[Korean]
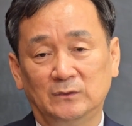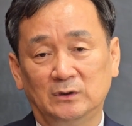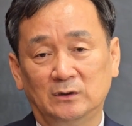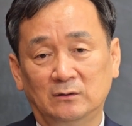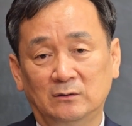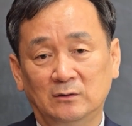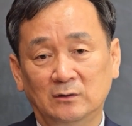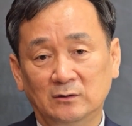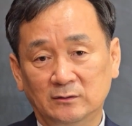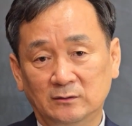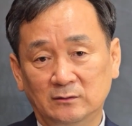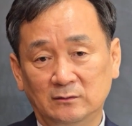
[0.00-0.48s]

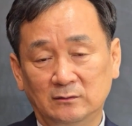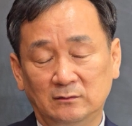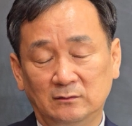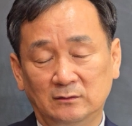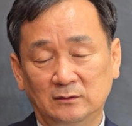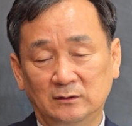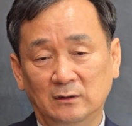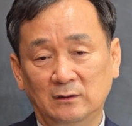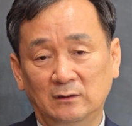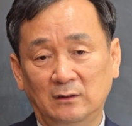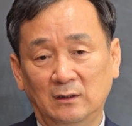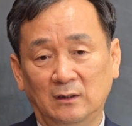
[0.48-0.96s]
그것은
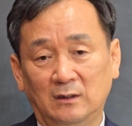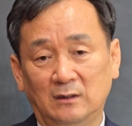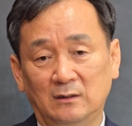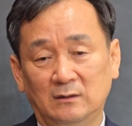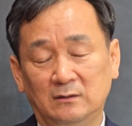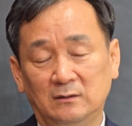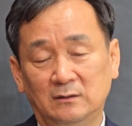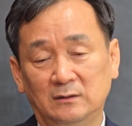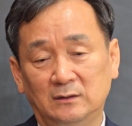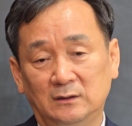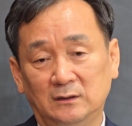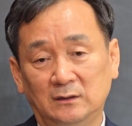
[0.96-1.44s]

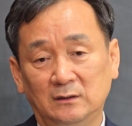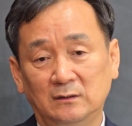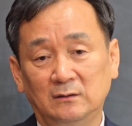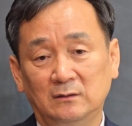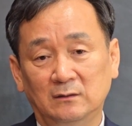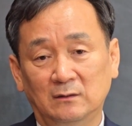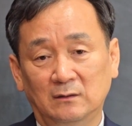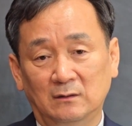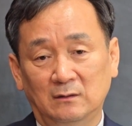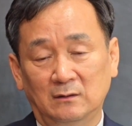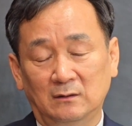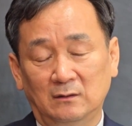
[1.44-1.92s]
선택할 것이
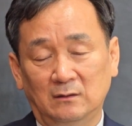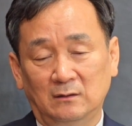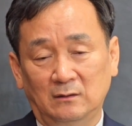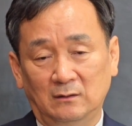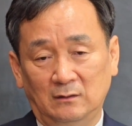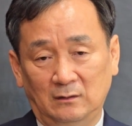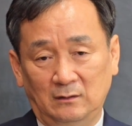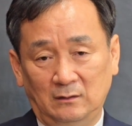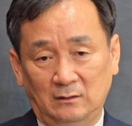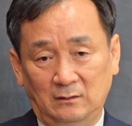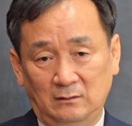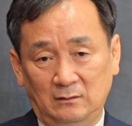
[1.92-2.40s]

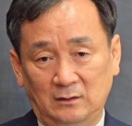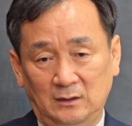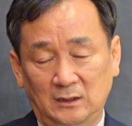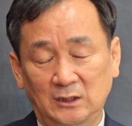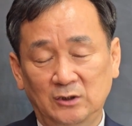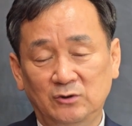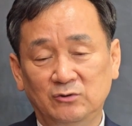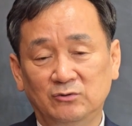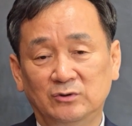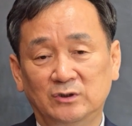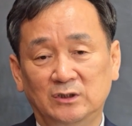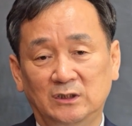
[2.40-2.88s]

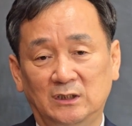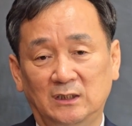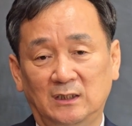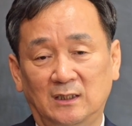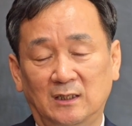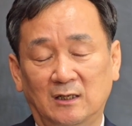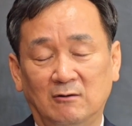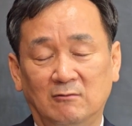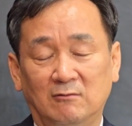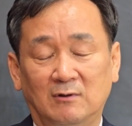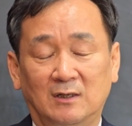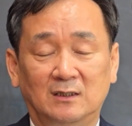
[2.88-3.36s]

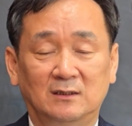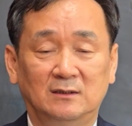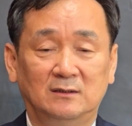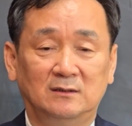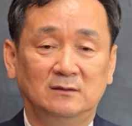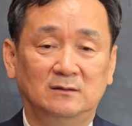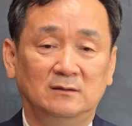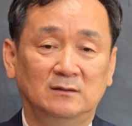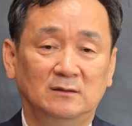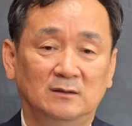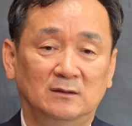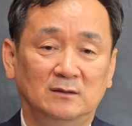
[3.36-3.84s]
이중직이라고
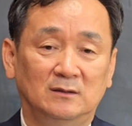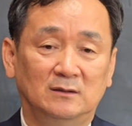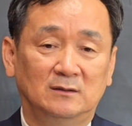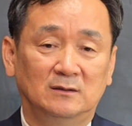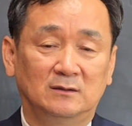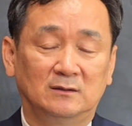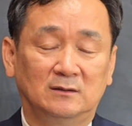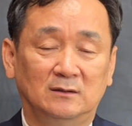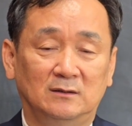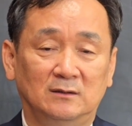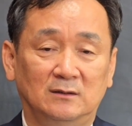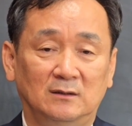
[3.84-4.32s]
하는
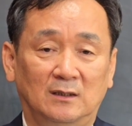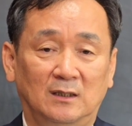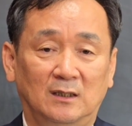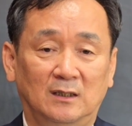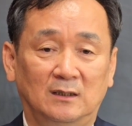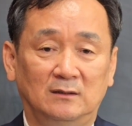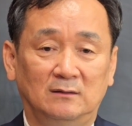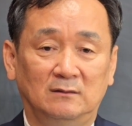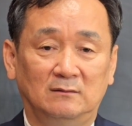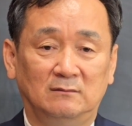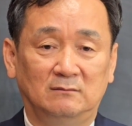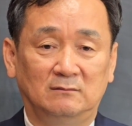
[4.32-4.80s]

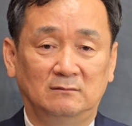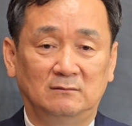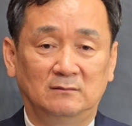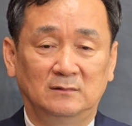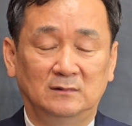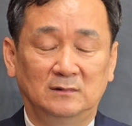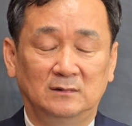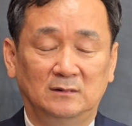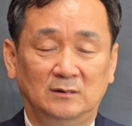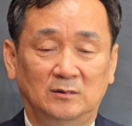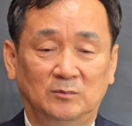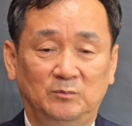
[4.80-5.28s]
그러한
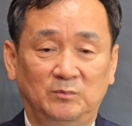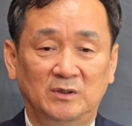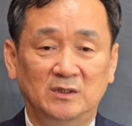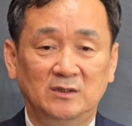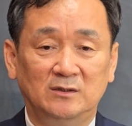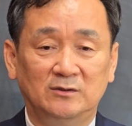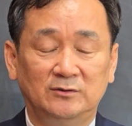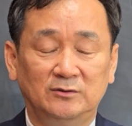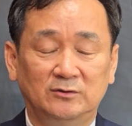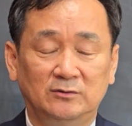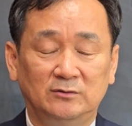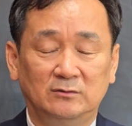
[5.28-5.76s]

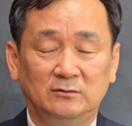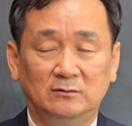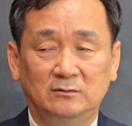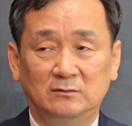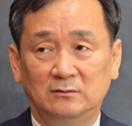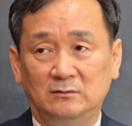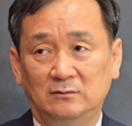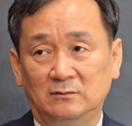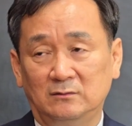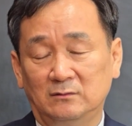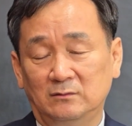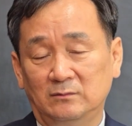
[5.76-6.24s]

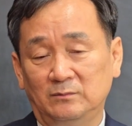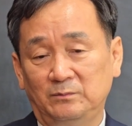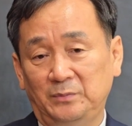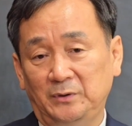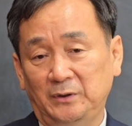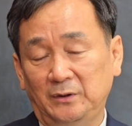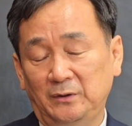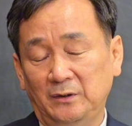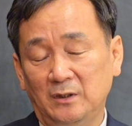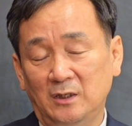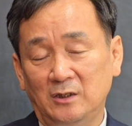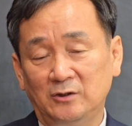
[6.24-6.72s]
필수,
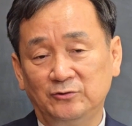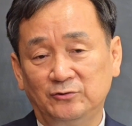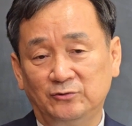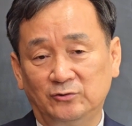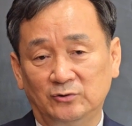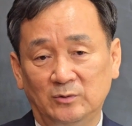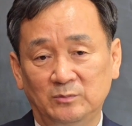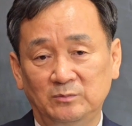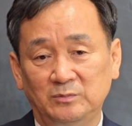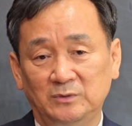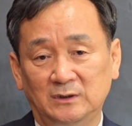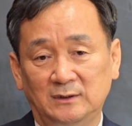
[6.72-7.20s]
피할
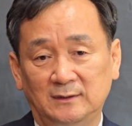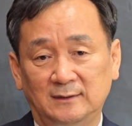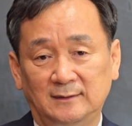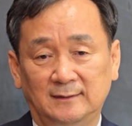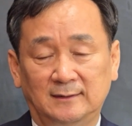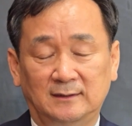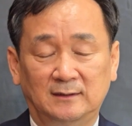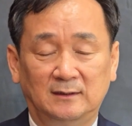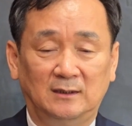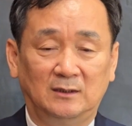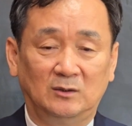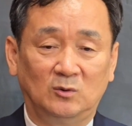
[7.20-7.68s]
수
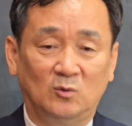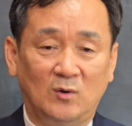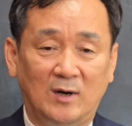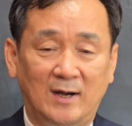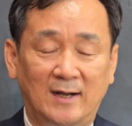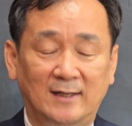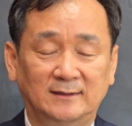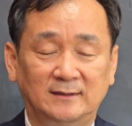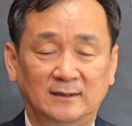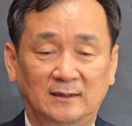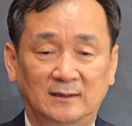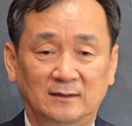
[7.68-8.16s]
없는 그러한
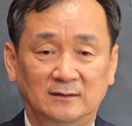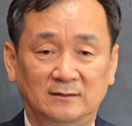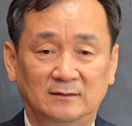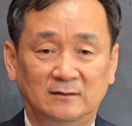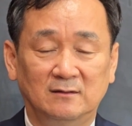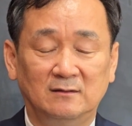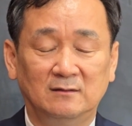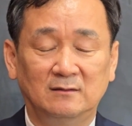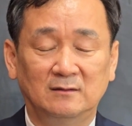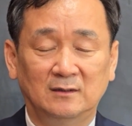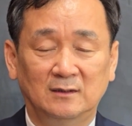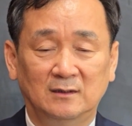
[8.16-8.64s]

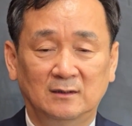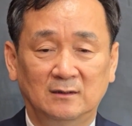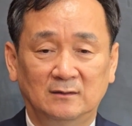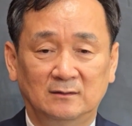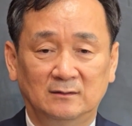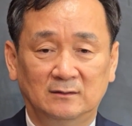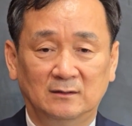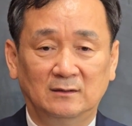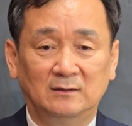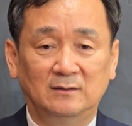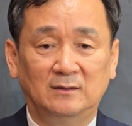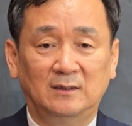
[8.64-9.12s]
과제에서
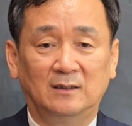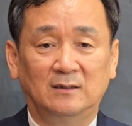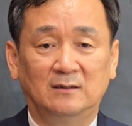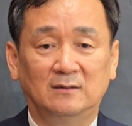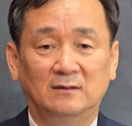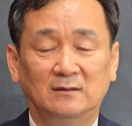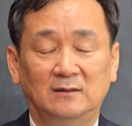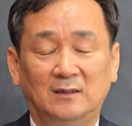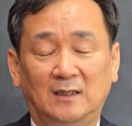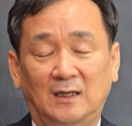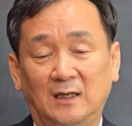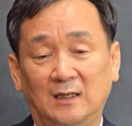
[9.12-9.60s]

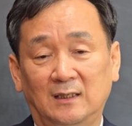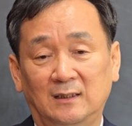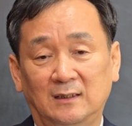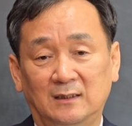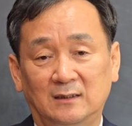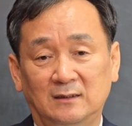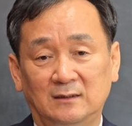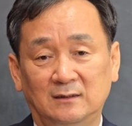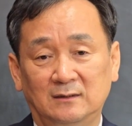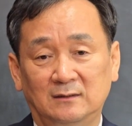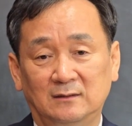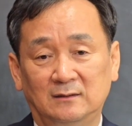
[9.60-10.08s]
선택을 하게
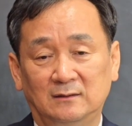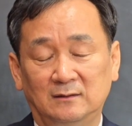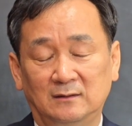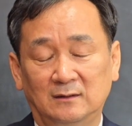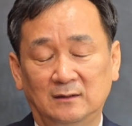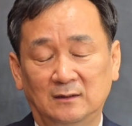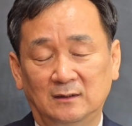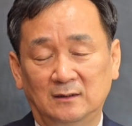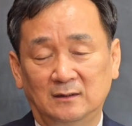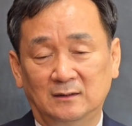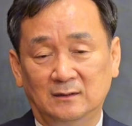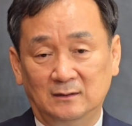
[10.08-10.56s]
되는
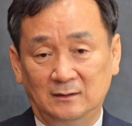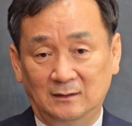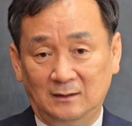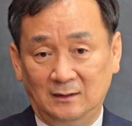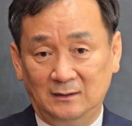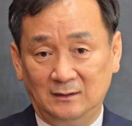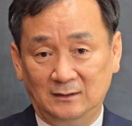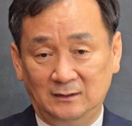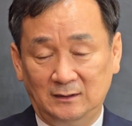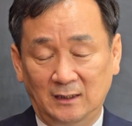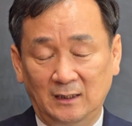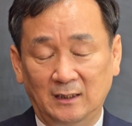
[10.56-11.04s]

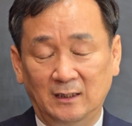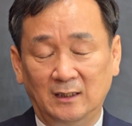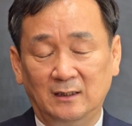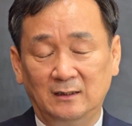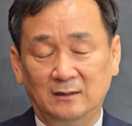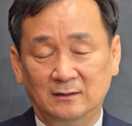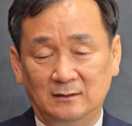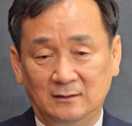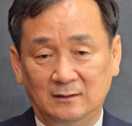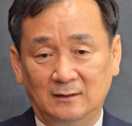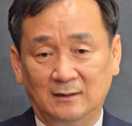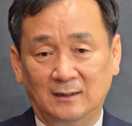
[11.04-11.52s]
그러한
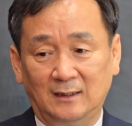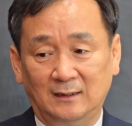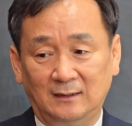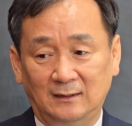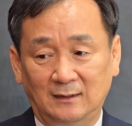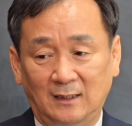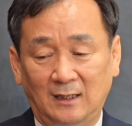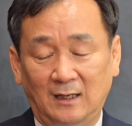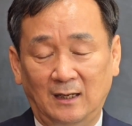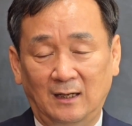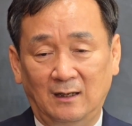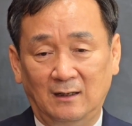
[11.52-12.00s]
체계인 것
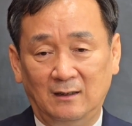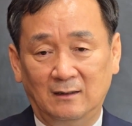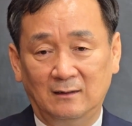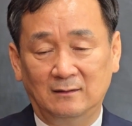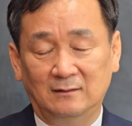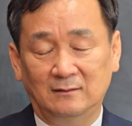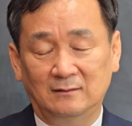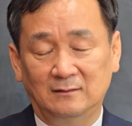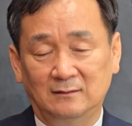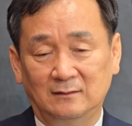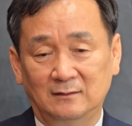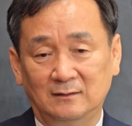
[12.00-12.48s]
같다.
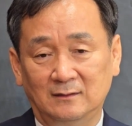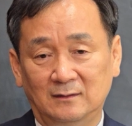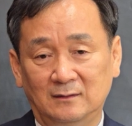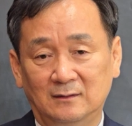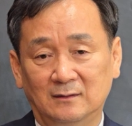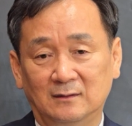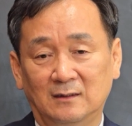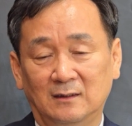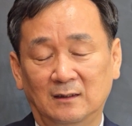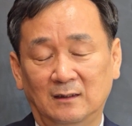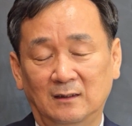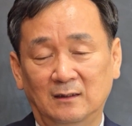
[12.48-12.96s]

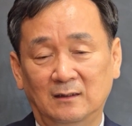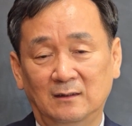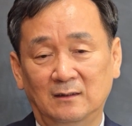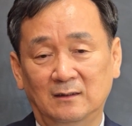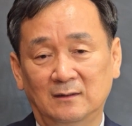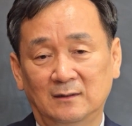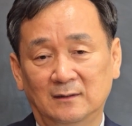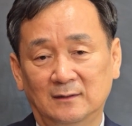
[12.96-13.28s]
이렇게